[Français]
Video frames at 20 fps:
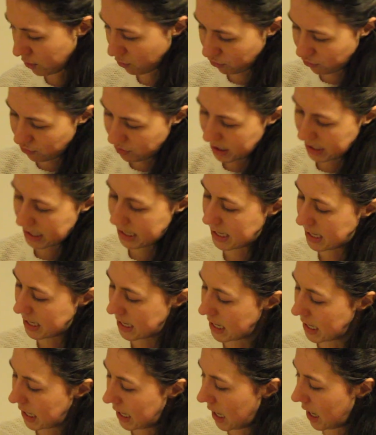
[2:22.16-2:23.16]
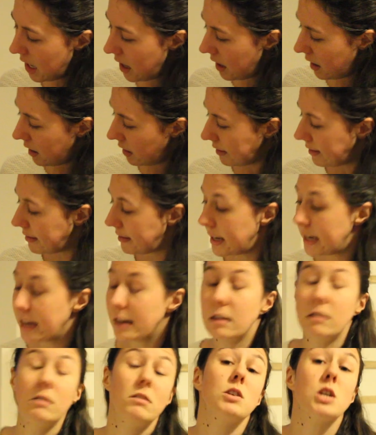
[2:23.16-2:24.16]
sont juste ici,
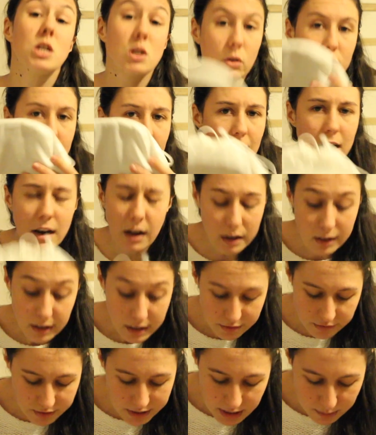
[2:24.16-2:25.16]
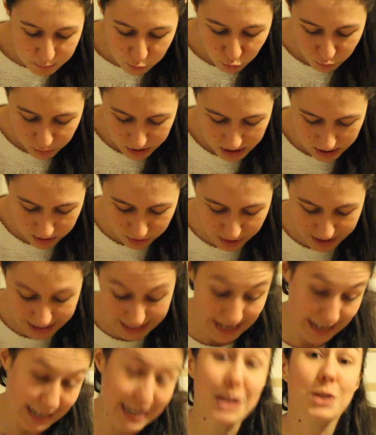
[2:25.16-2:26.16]
des sandales, hein, évidemment, puisque
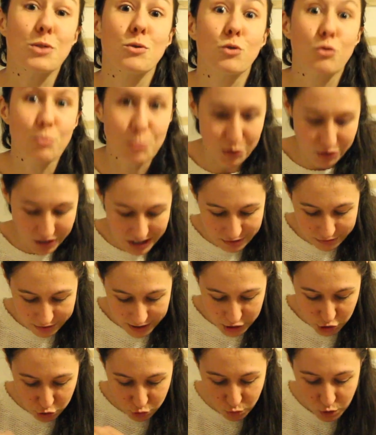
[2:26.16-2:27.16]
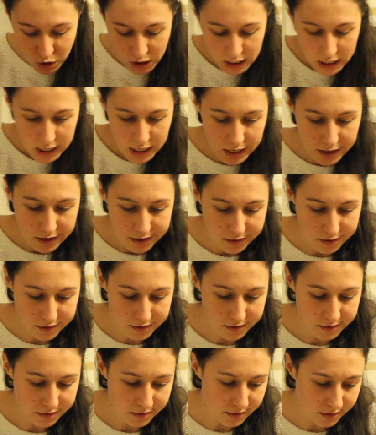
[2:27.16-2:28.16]
à la réunion je pense qu'il fera chaud.
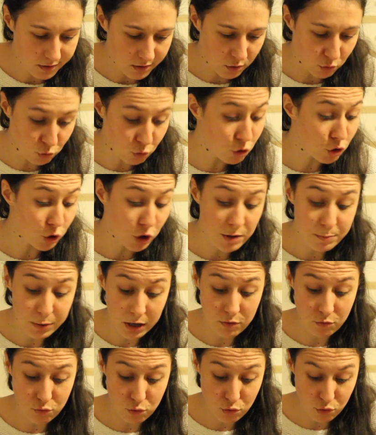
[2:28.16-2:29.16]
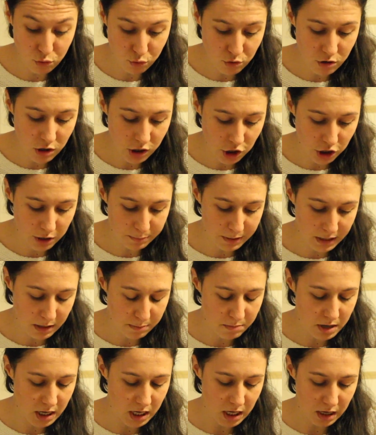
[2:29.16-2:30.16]
Euh, donc j'en ai prévu qu'une, hein. j'ai pris
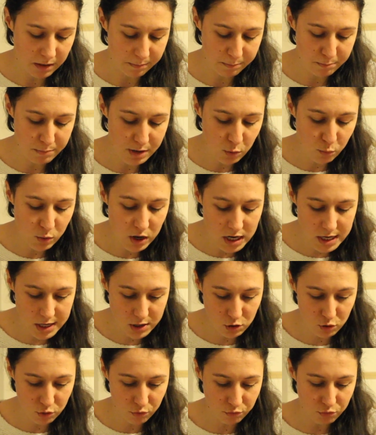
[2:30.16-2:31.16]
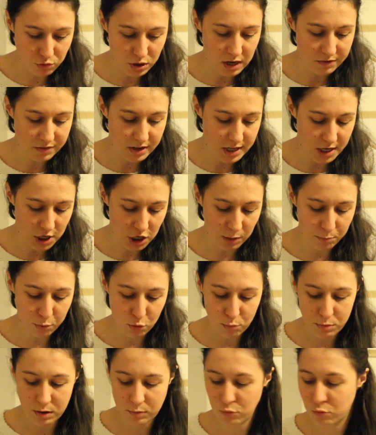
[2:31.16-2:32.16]
mes, mes wheels que vous avez déjà
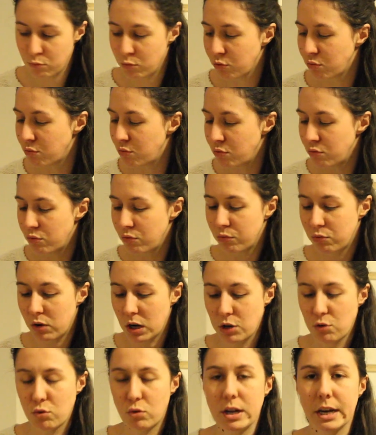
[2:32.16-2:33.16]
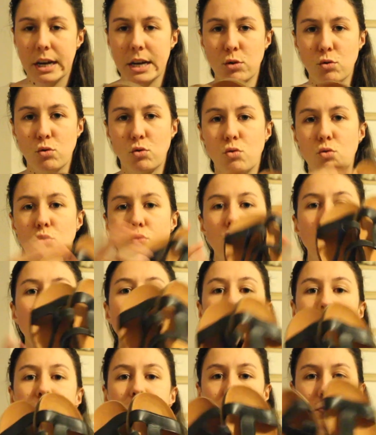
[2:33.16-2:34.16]
probablement dû voir sur les réseaux
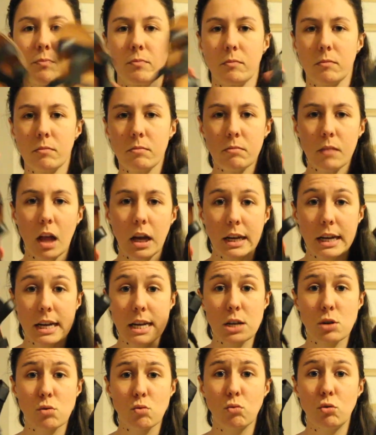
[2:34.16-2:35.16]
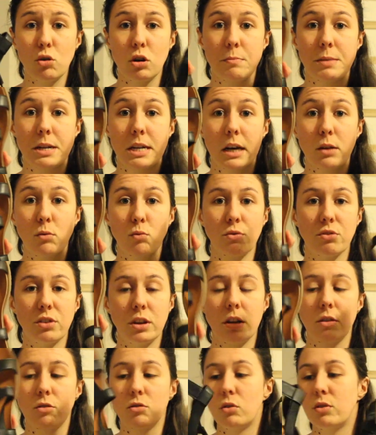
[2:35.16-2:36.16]
sociaux, qui sont comme ça, donc c'est
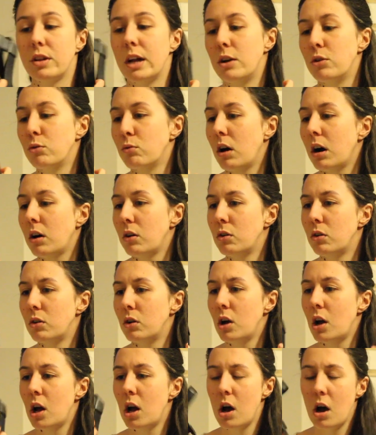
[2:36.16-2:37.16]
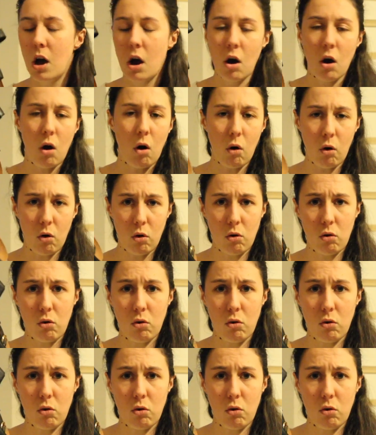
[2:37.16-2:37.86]
des sandales noires euh,